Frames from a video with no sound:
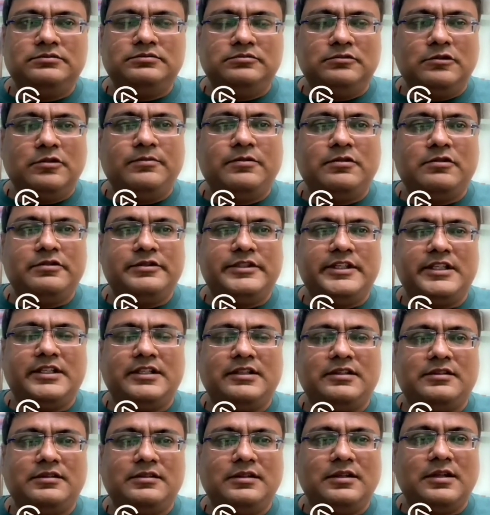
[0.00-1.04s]
वो
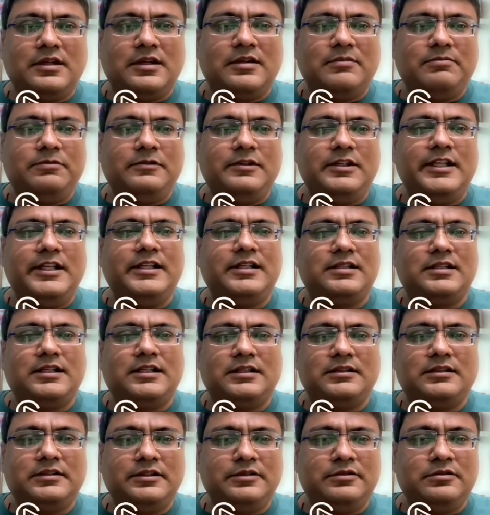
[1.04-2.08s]
प्रोजेक्ट आप क्लियर
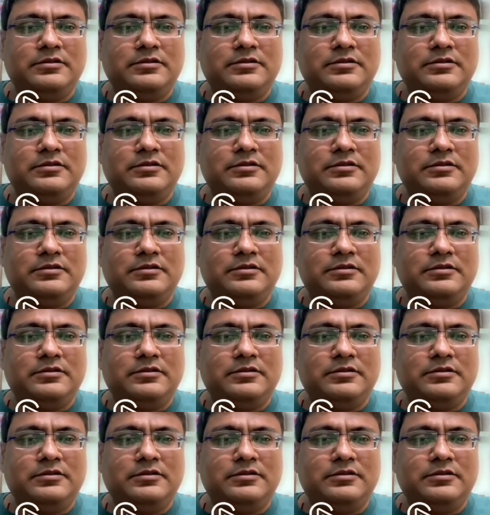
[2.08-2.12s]
करते हो